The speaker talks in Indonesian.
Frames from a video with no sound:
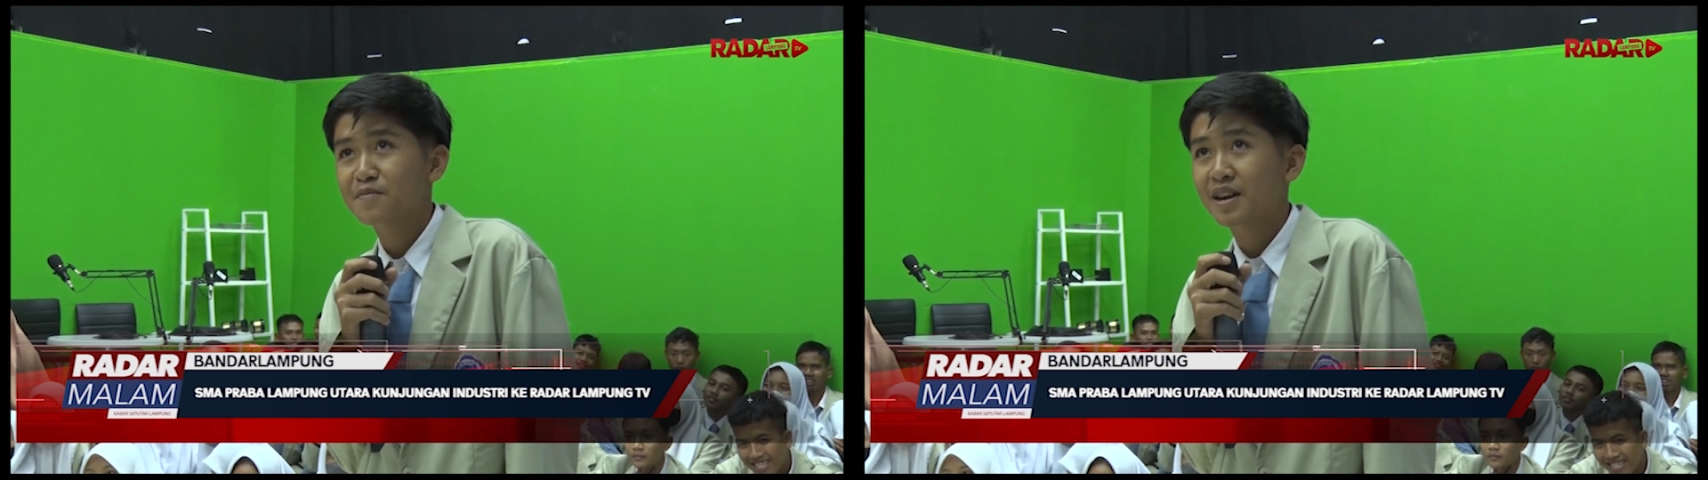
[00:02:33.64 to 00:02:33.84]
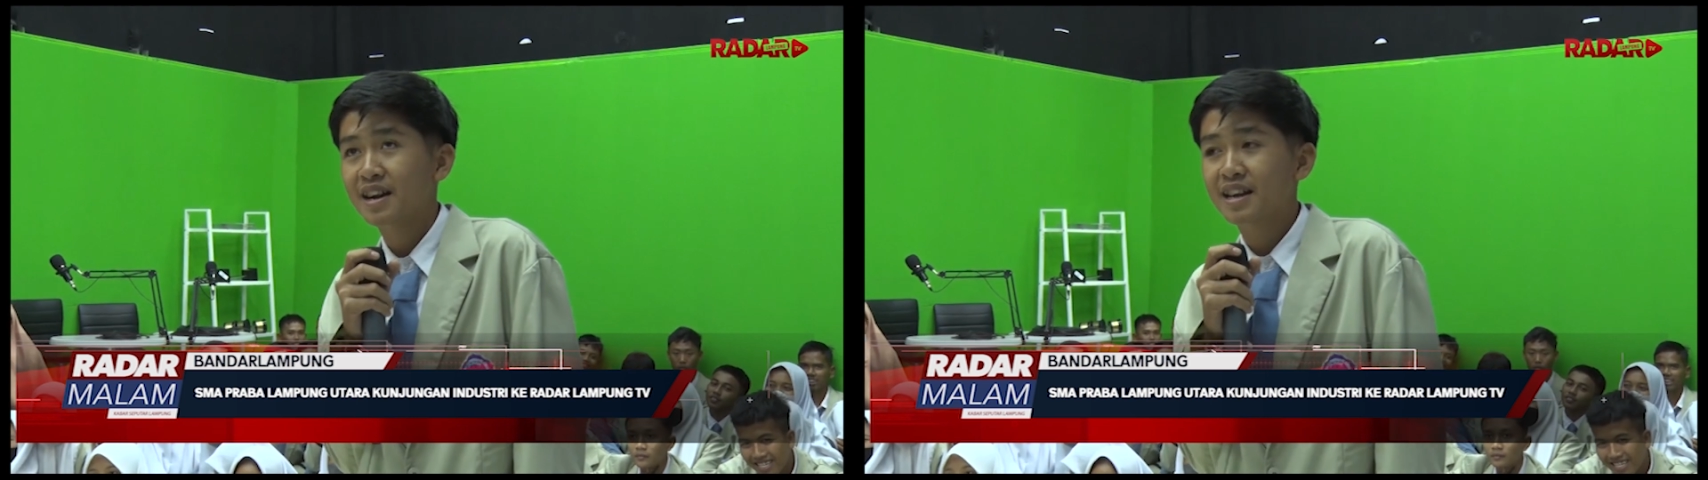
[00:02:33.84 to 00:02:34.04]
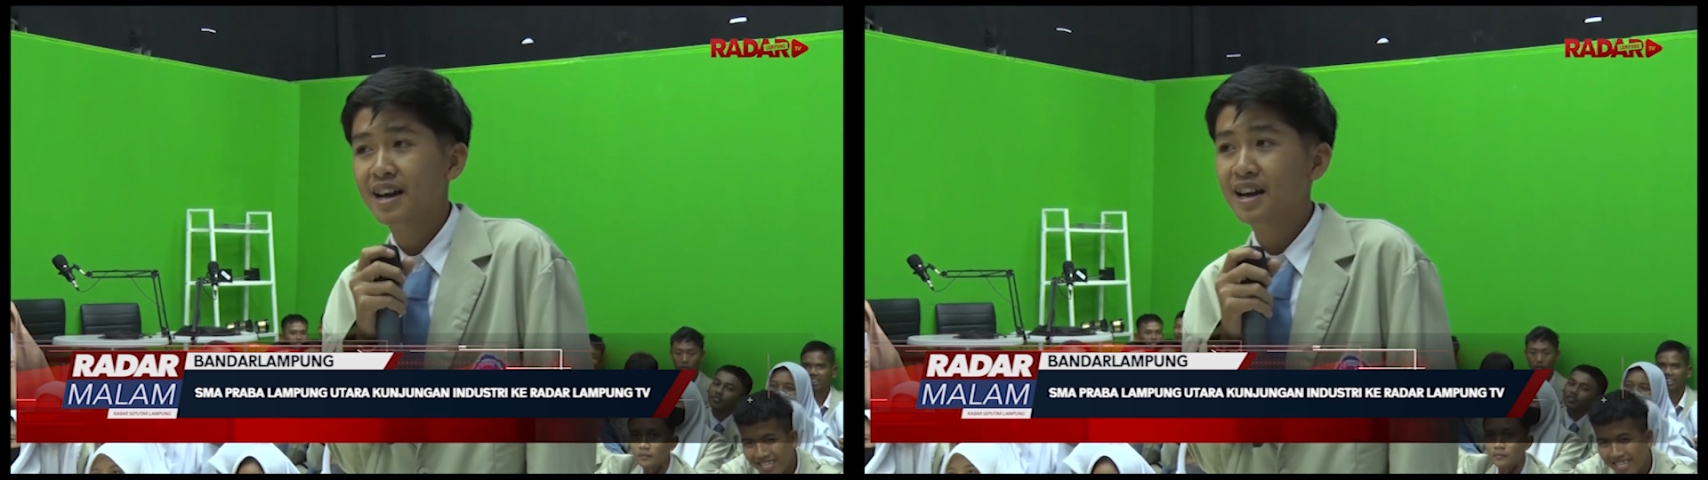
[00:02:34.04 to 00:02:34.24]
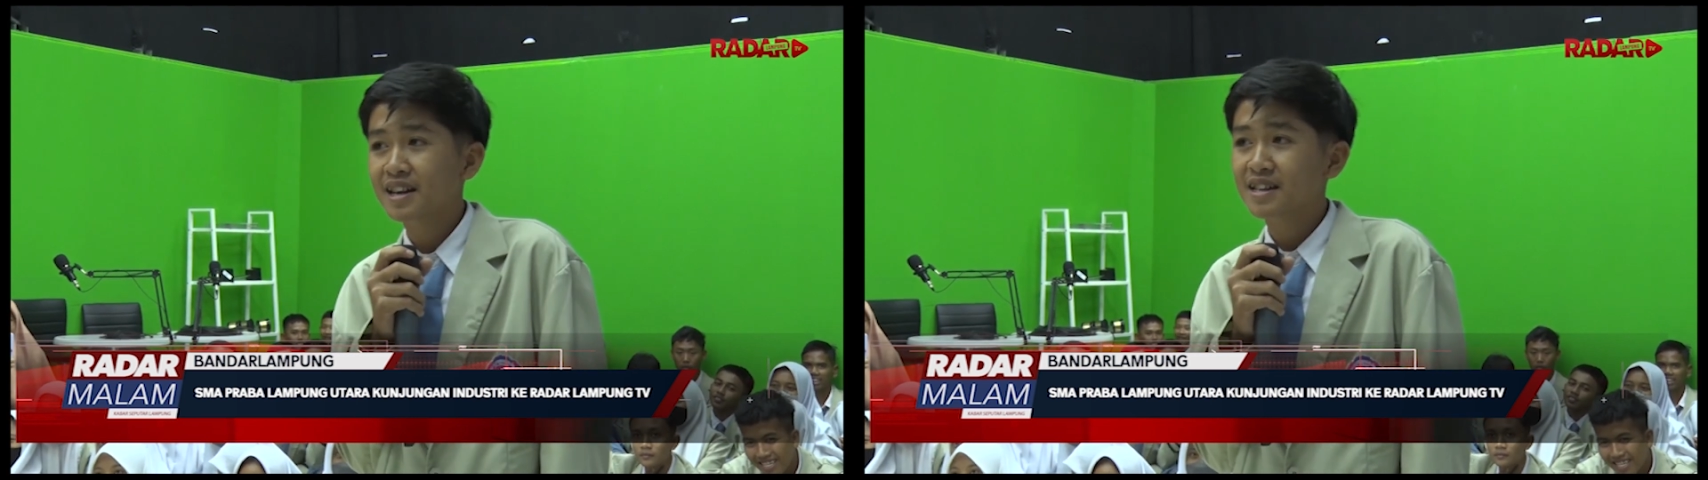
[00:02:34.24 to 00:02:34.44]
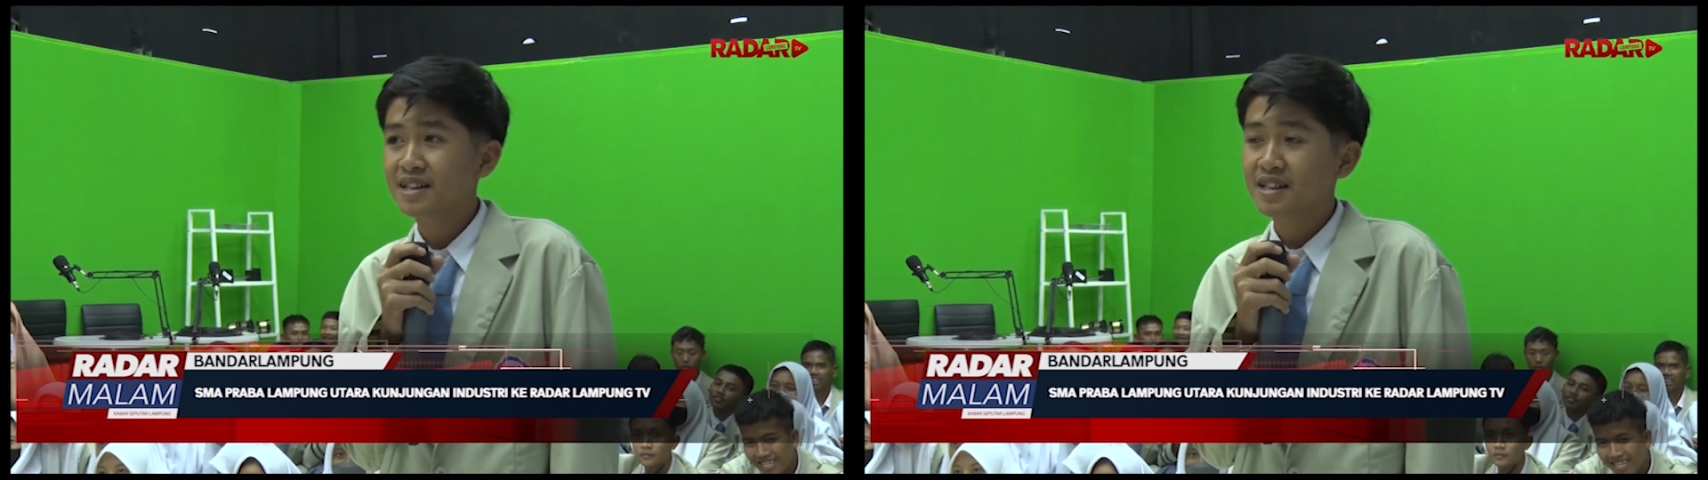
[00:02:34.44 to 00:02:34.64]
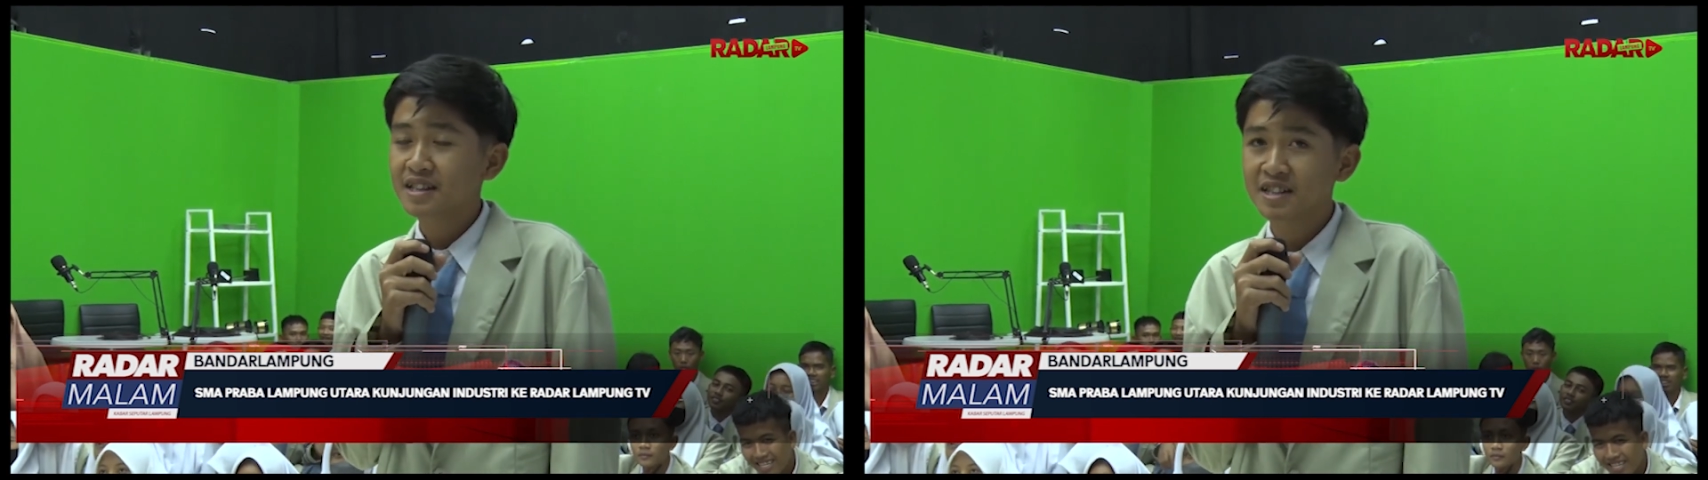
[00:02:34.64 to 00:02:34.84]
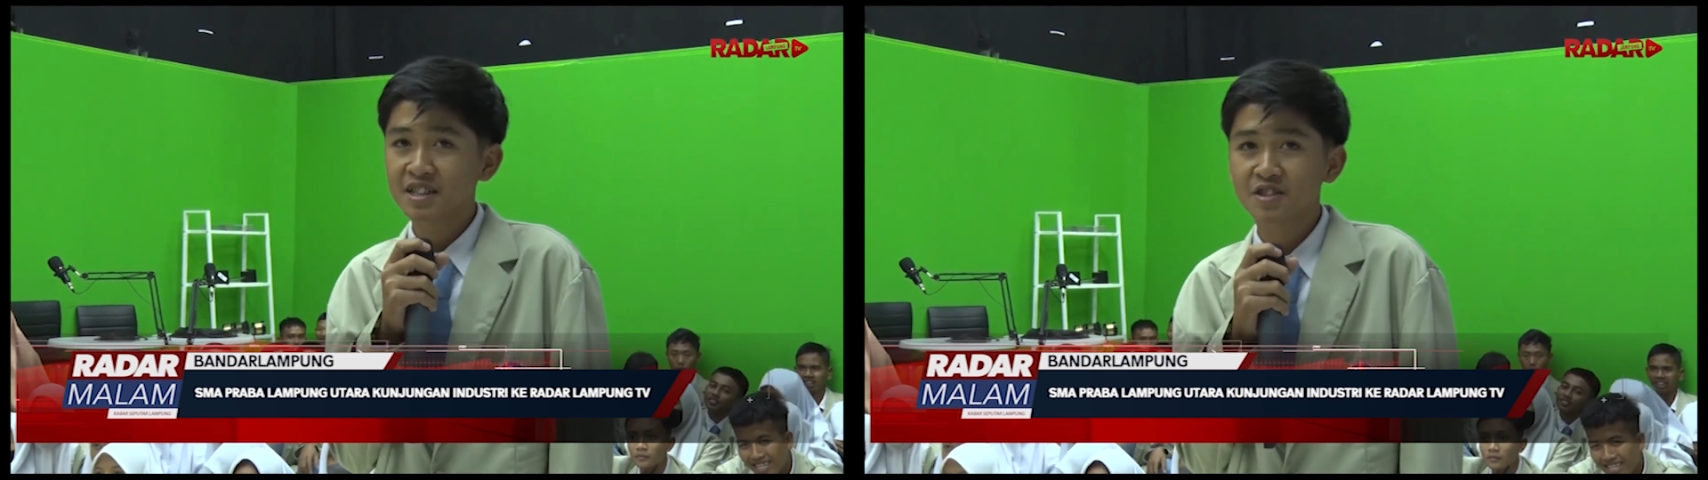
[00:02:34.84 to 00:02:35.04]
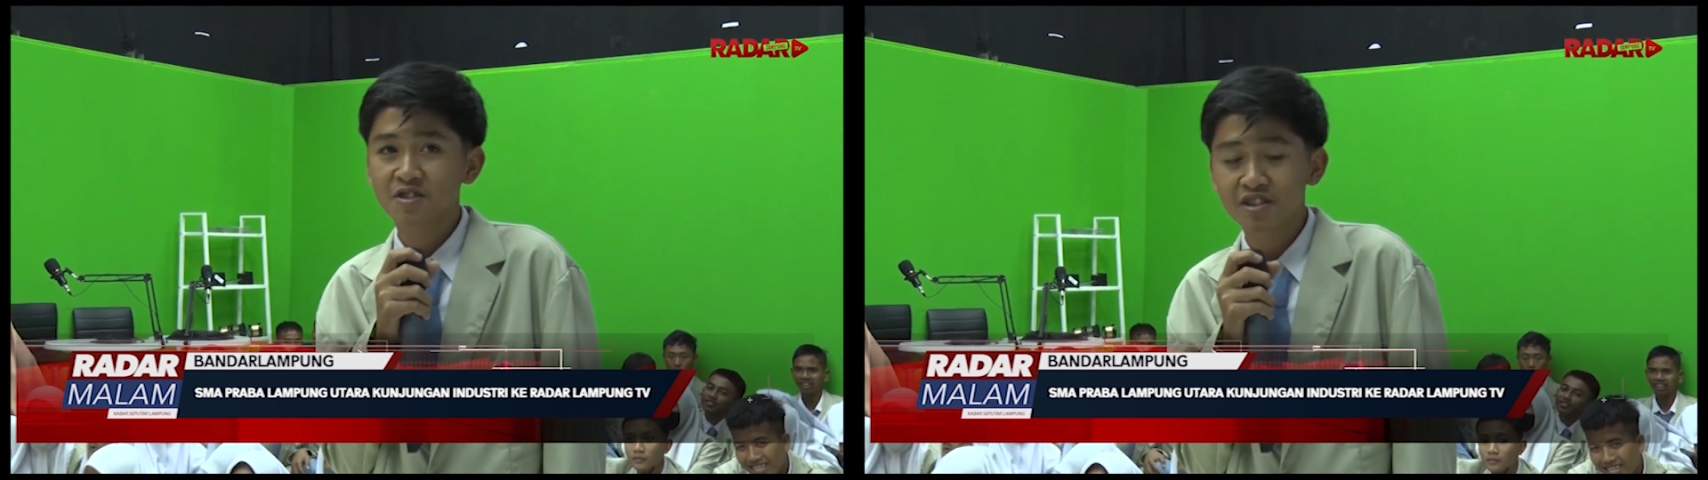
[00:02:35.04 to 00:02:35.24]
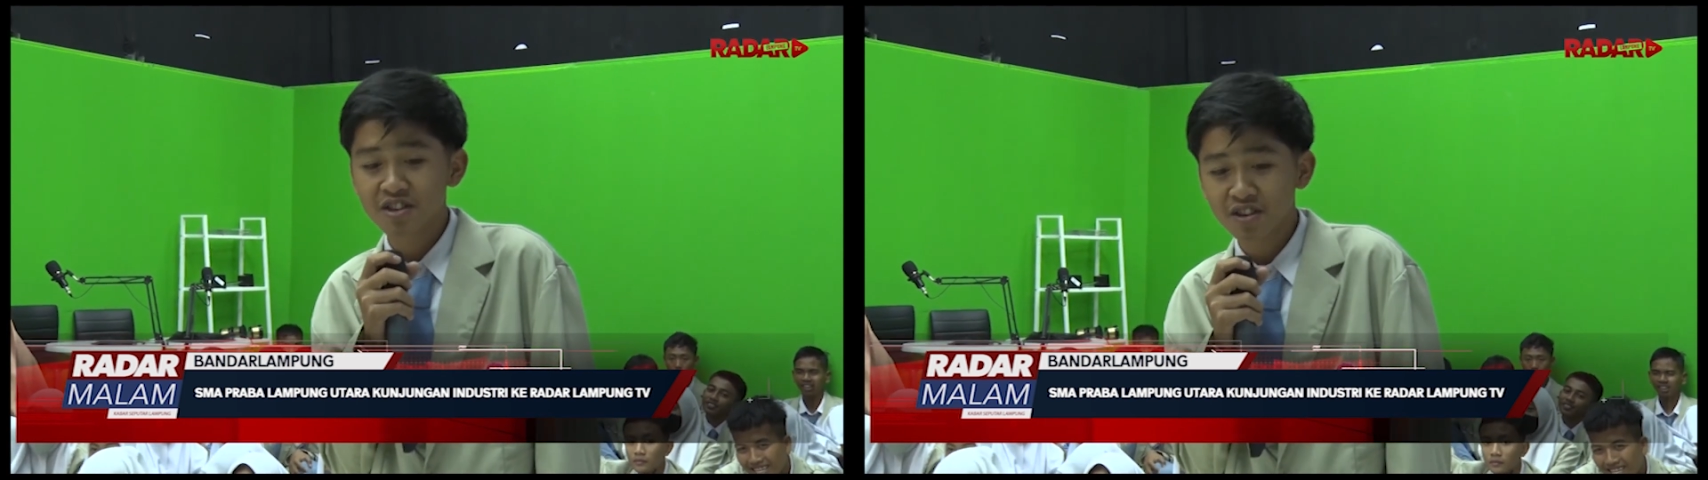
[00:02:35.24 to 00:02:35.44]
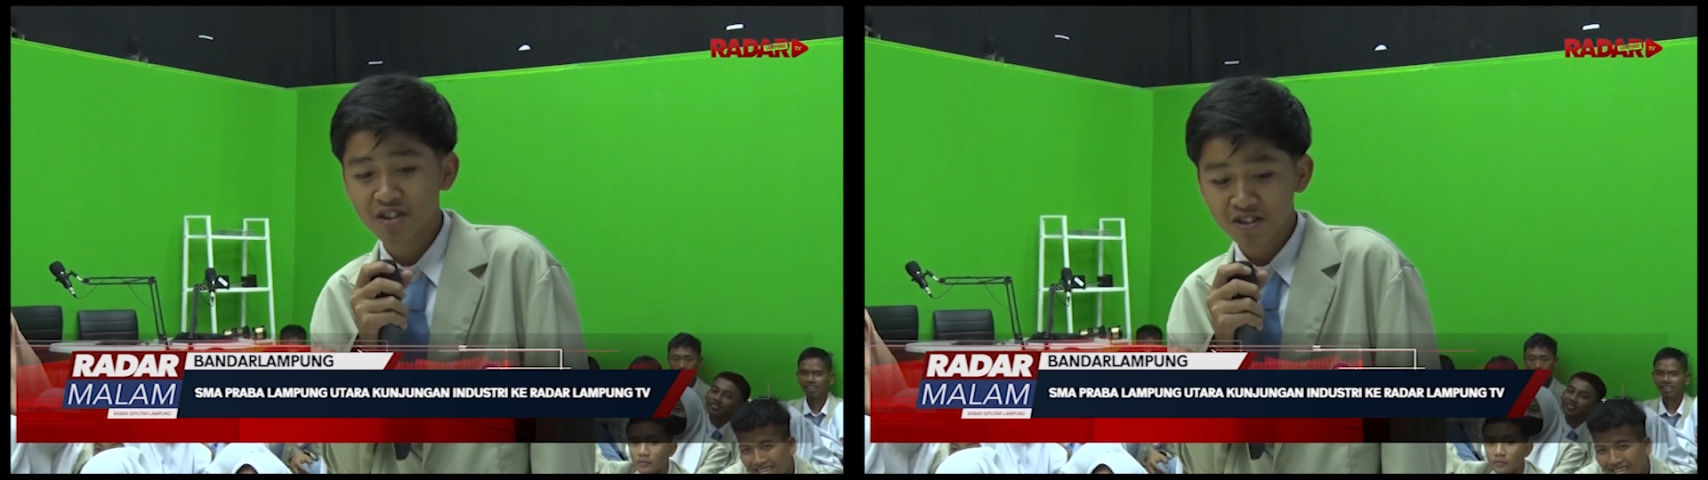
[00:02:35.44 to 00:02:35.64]
berada di studio, di studio Radar
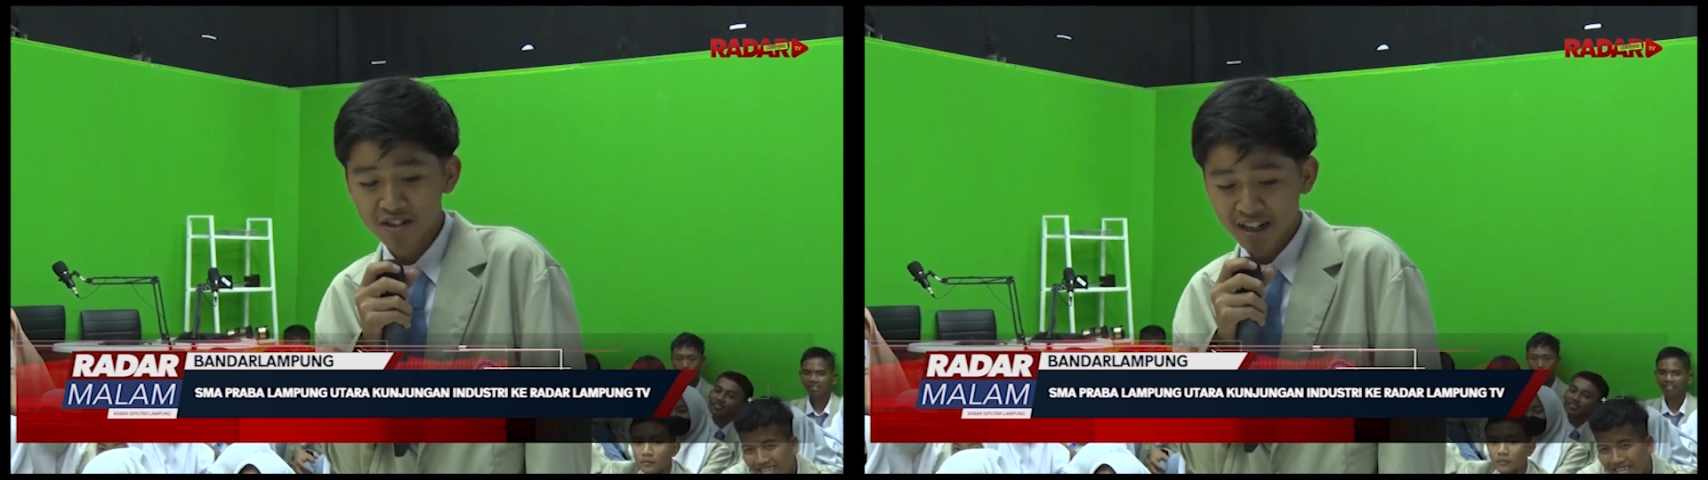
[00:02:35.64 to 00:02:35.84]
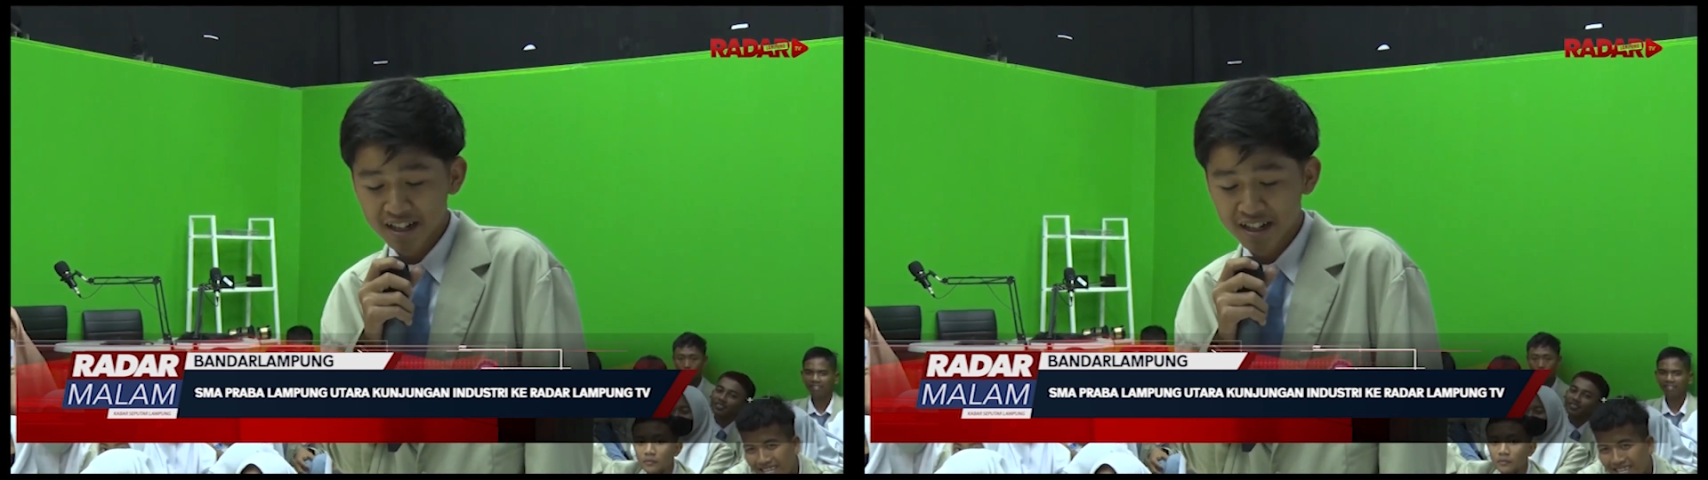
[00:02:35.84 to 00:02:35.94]
Lampung TV.